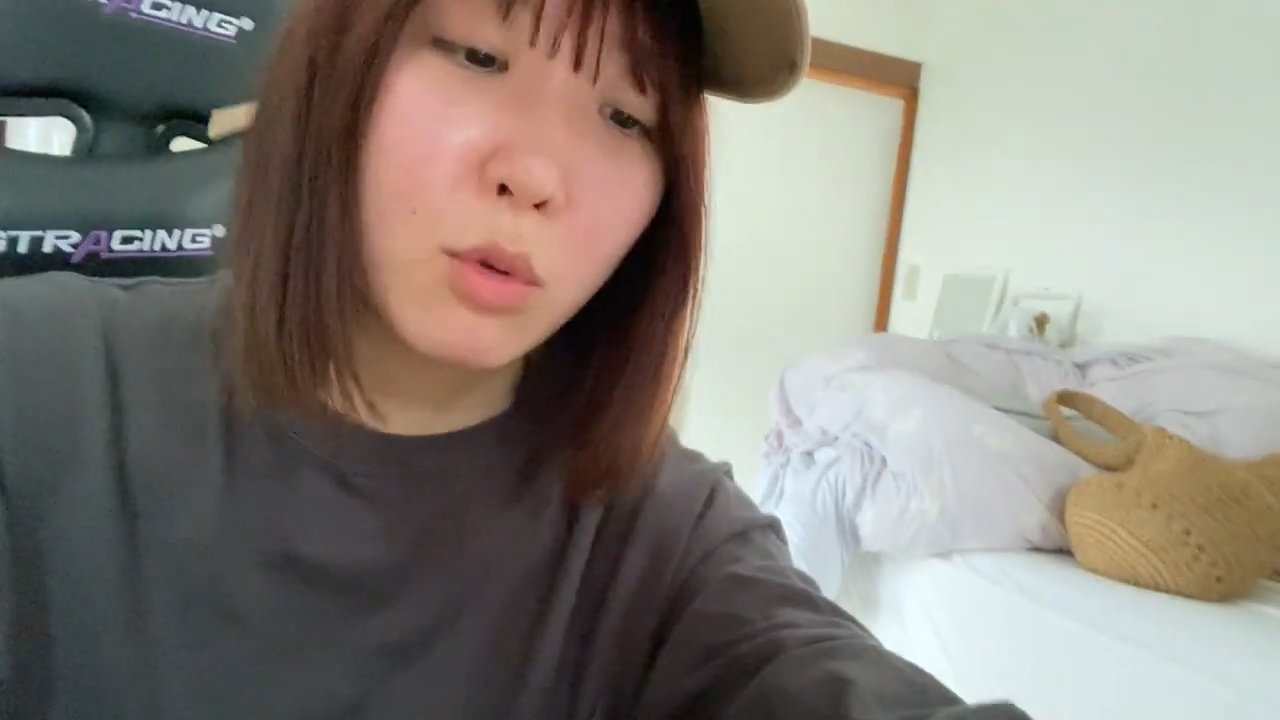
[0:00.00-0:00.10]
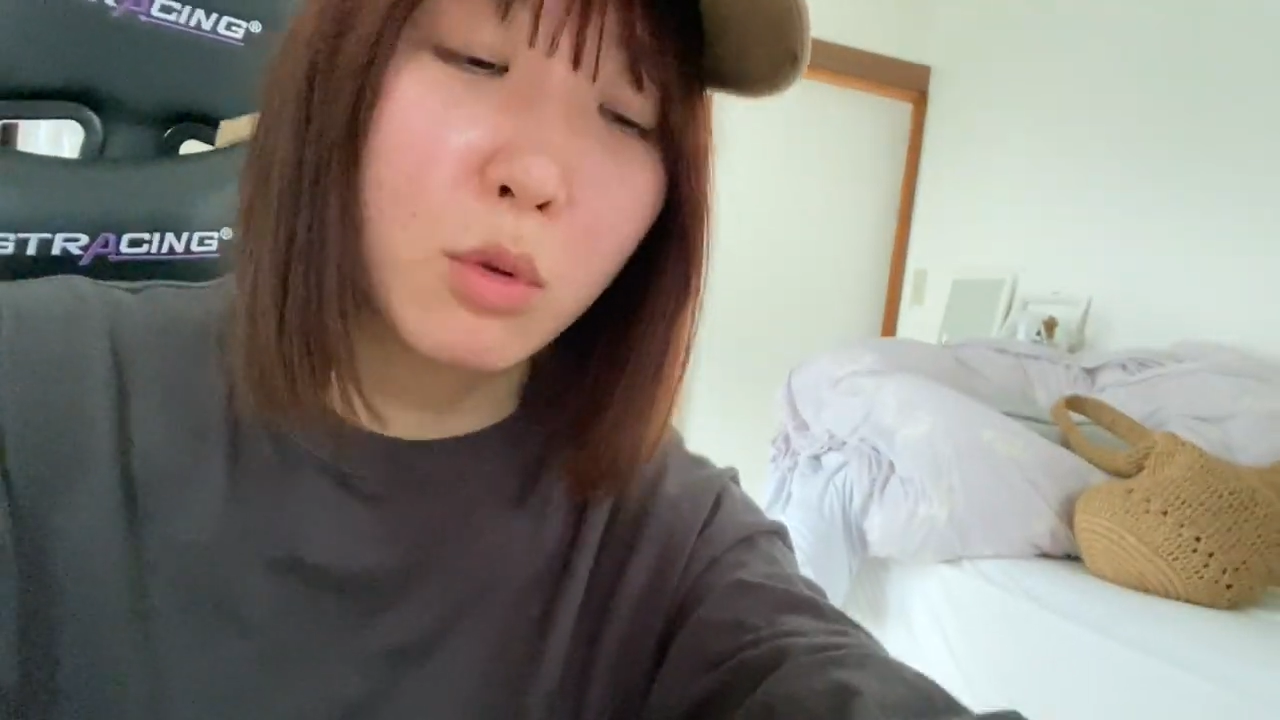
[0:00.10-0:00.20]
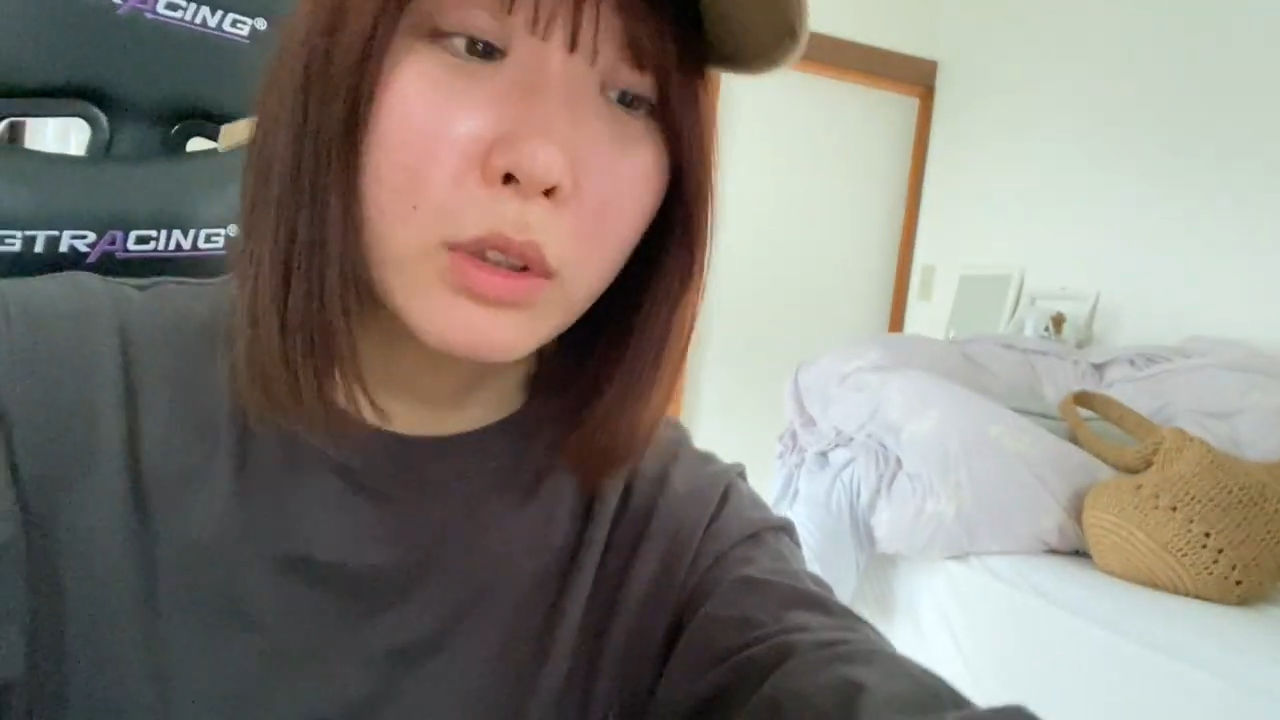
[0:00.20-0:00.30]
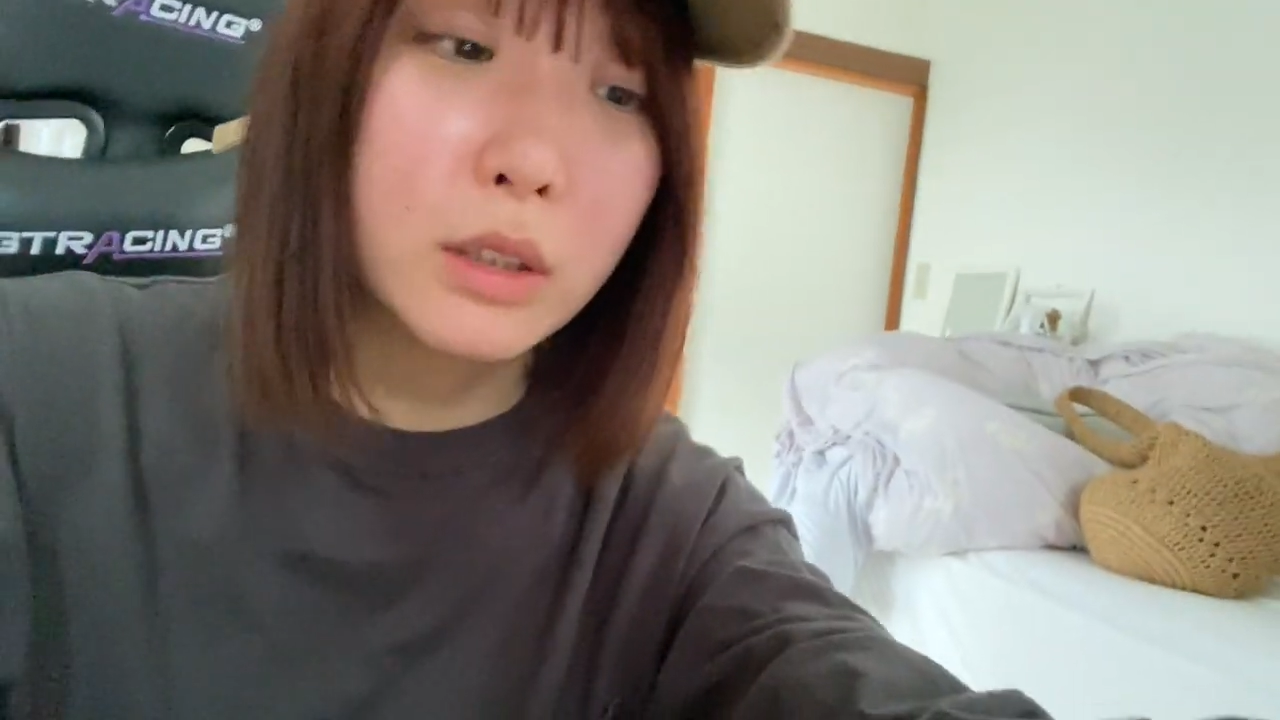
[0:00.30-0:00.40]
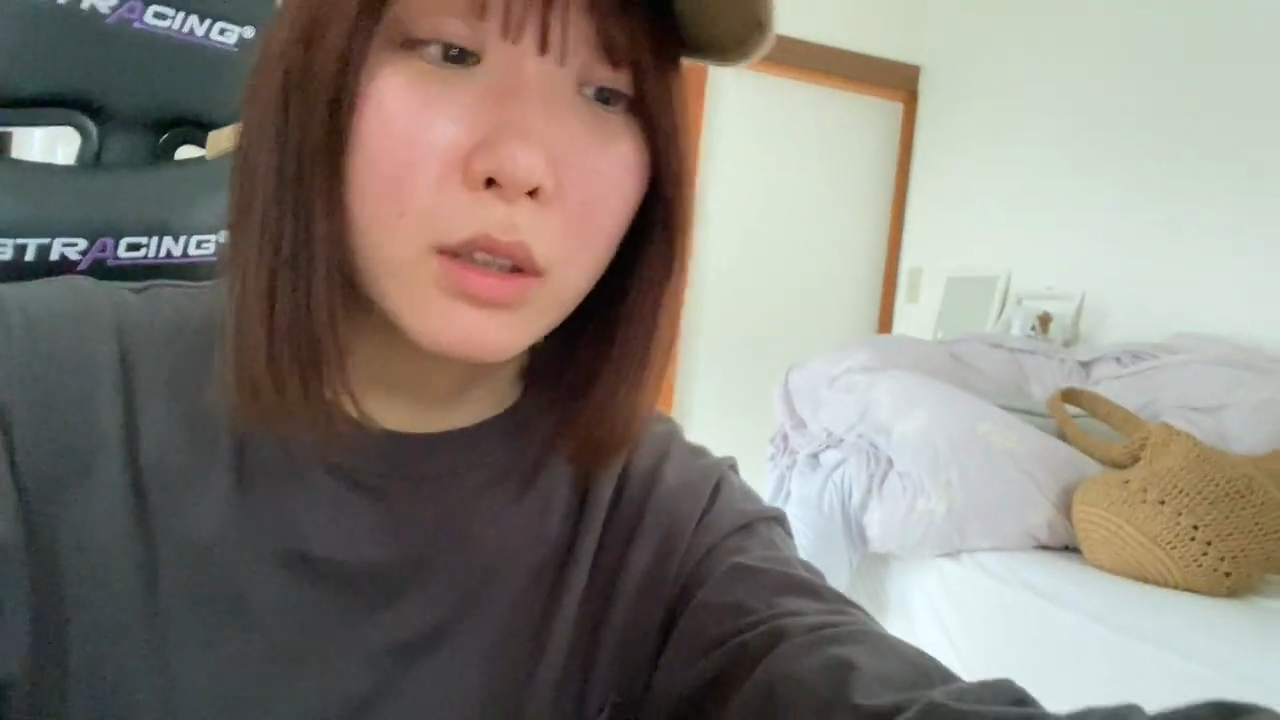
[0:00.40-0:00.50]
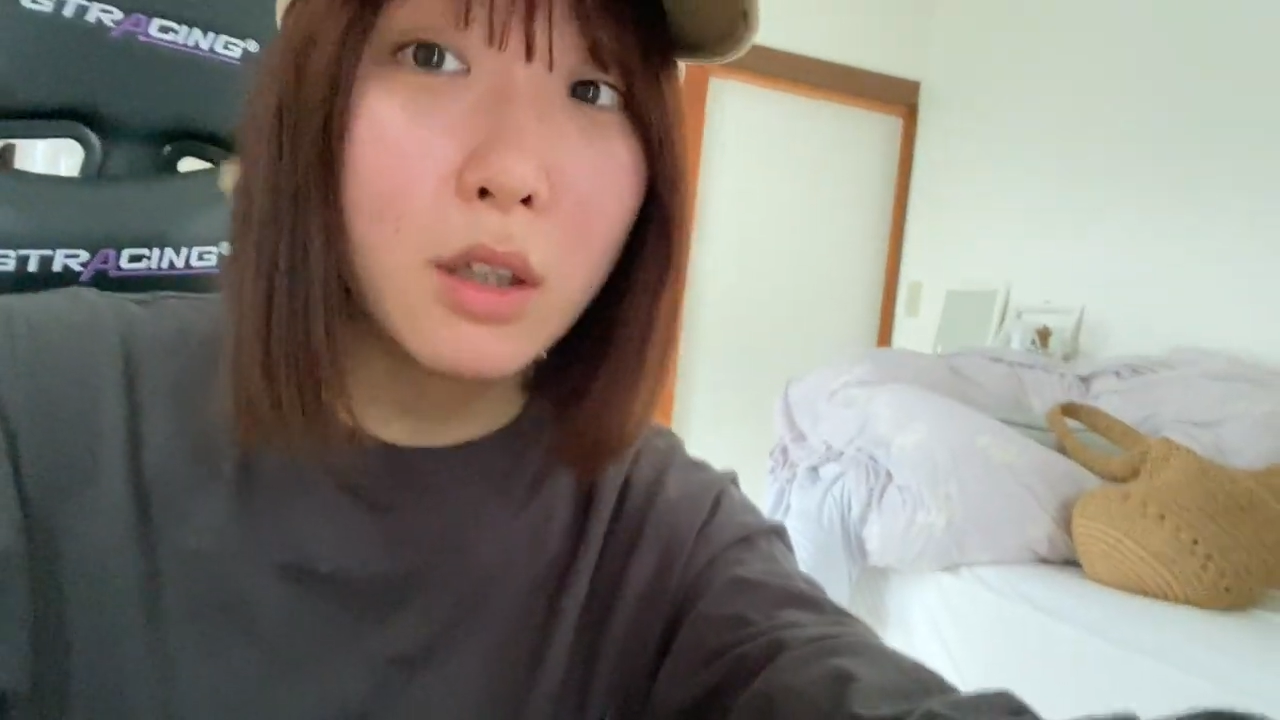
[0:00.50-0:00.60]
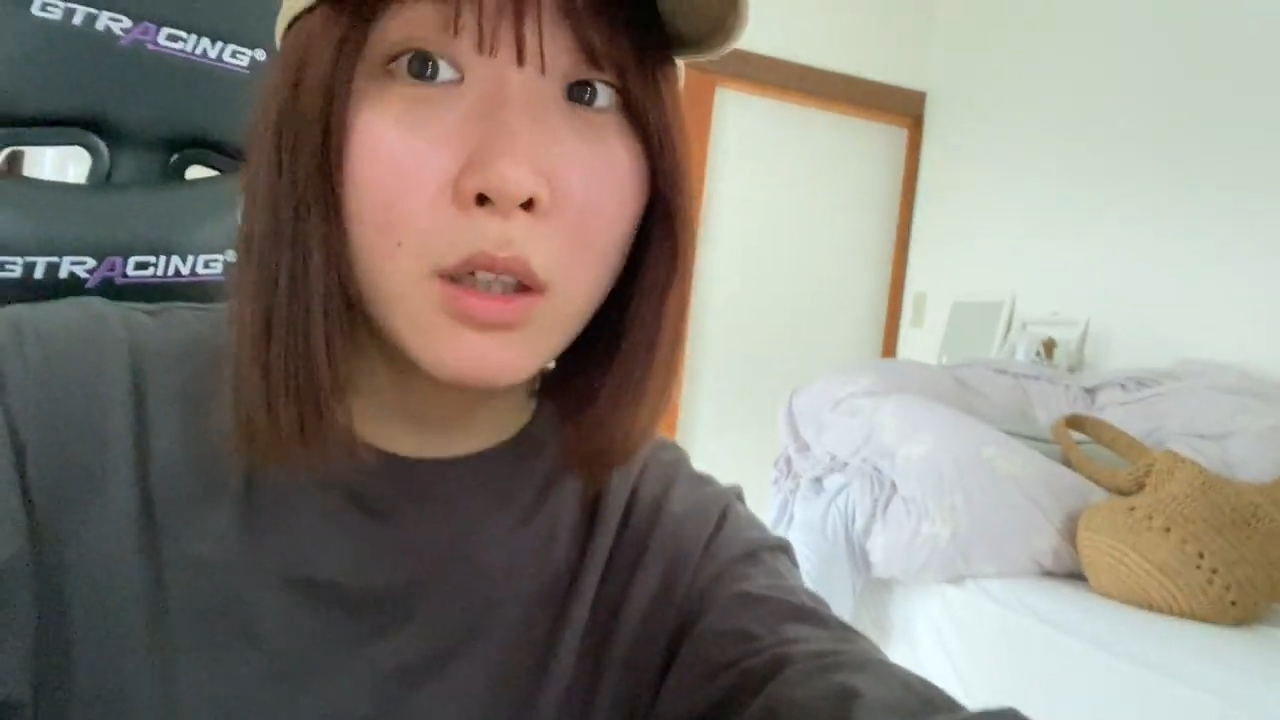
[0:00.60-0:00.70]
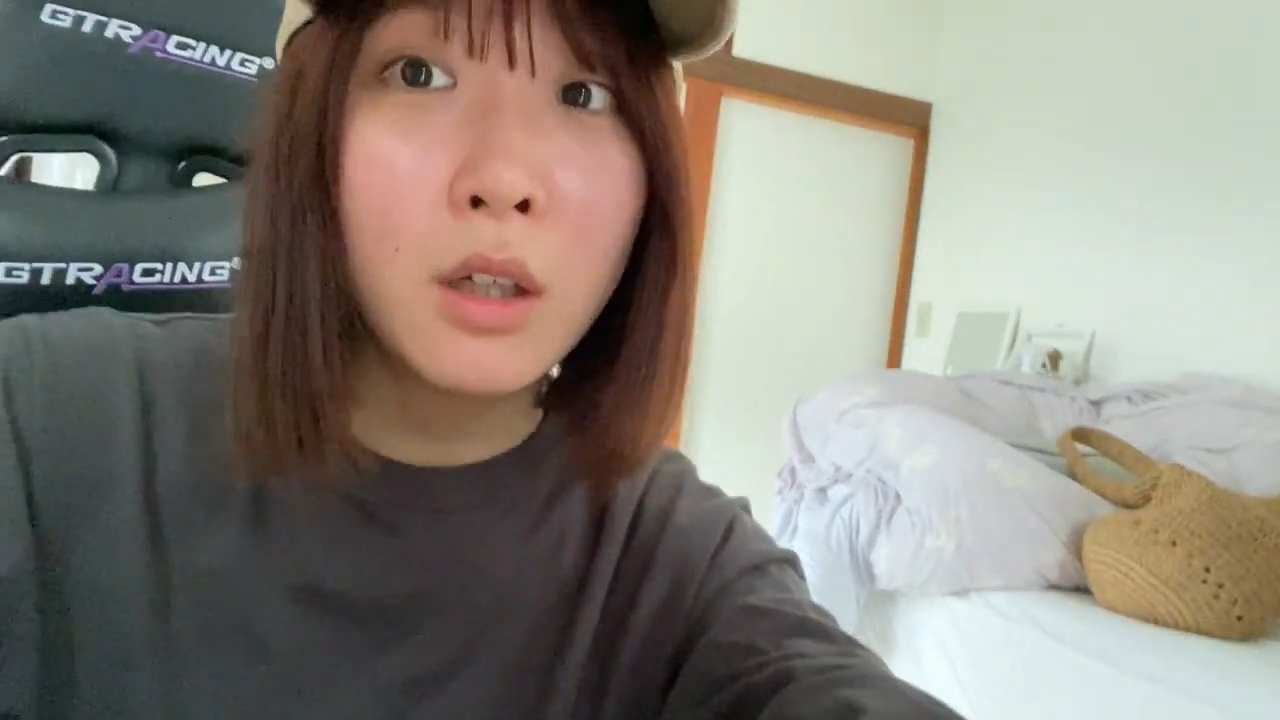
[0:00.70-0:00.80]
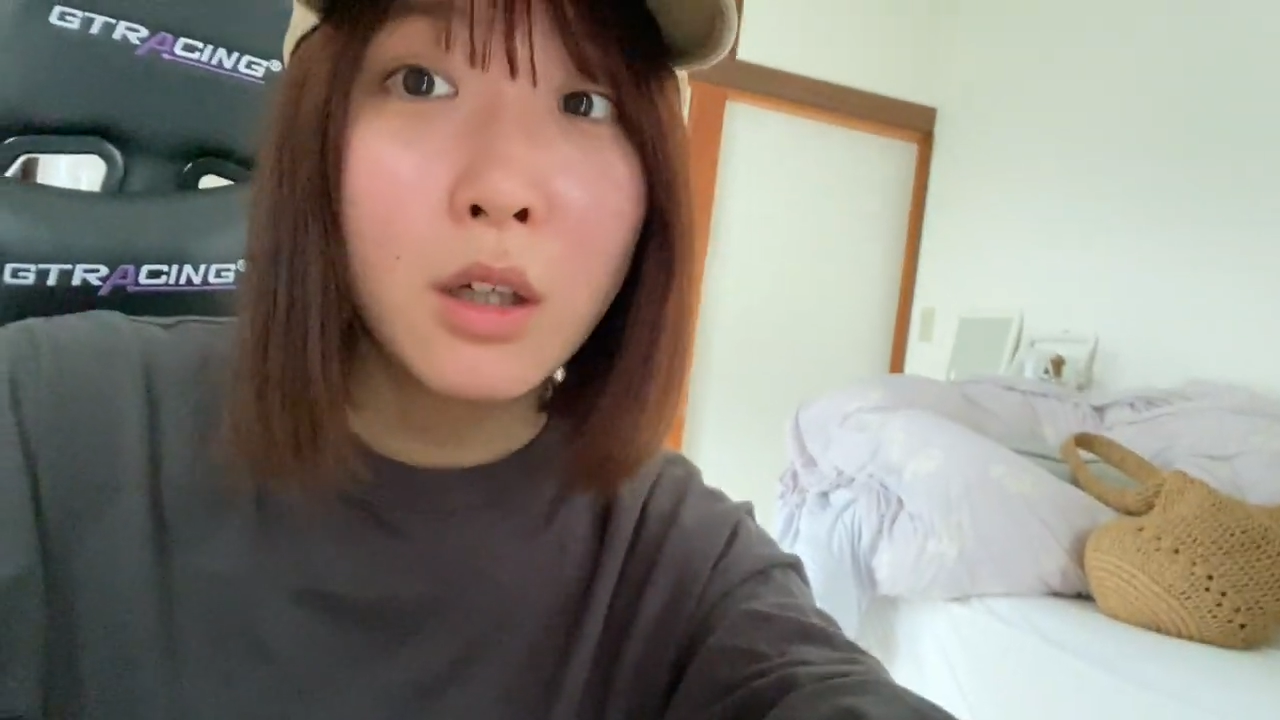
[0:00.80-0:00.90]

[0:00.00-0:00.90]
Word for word: 転んでさ、